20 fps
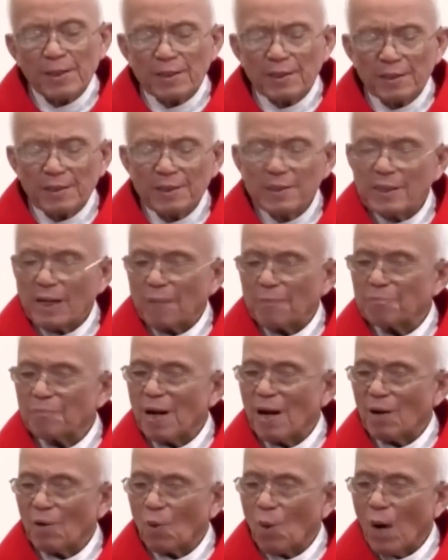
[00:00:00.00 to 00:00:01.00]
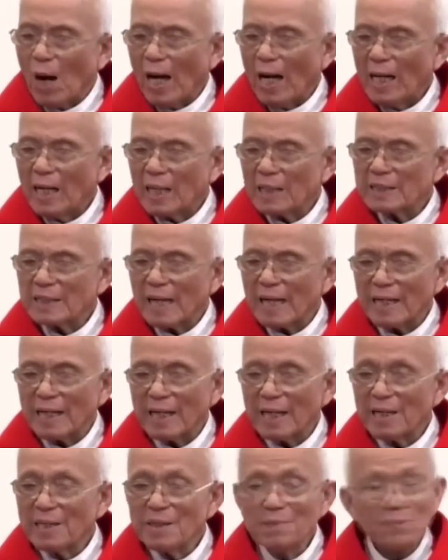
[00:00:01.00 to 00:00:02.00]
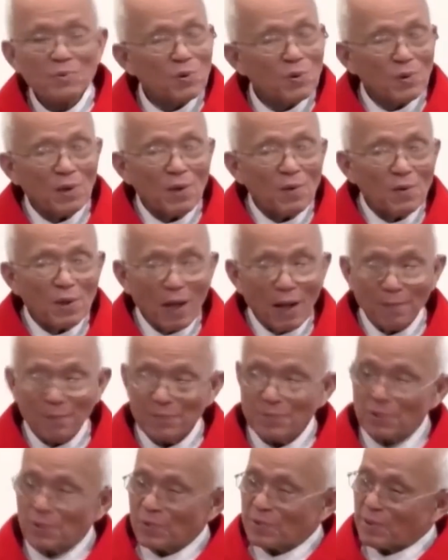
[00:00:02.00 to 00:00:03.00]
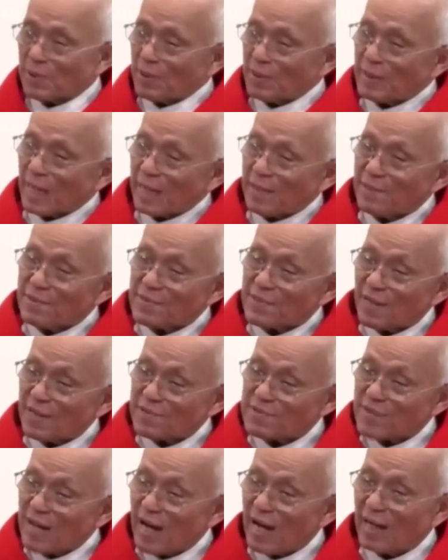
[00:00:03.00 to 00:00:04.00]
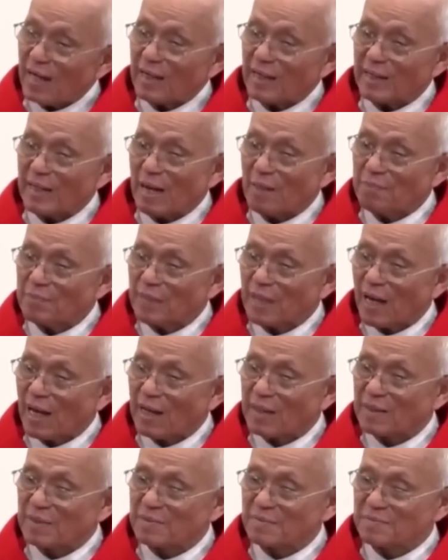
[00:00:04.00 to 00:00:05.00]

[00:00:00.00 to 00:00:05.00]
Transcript: Khi gặp bà quá ở thành Na Im, Chúa đâu gặp, Chúa chỉ thấy xa xa đám tang.